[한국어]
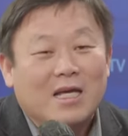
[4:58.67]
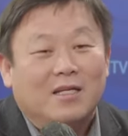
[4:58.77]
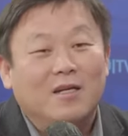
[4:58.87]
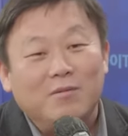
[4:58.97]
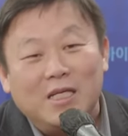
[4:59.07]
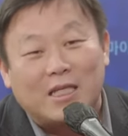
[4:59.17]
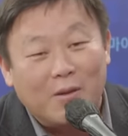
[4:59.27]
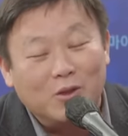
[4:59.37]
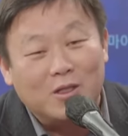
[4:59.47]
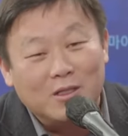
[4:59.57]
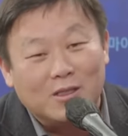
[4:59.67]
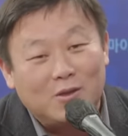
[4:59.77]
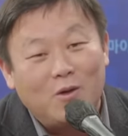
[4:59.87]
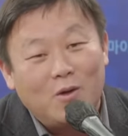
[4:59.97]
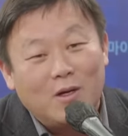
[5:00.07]
여러분들이 잘못 들은
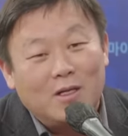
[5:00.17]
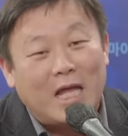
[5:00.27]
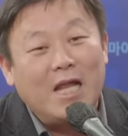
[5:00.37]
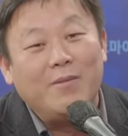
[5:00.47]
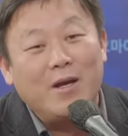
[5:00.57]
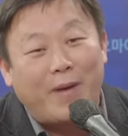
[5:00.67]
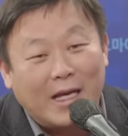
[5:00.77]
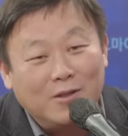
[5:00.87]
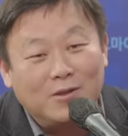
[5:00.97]
것이죠. 날리면 바이든을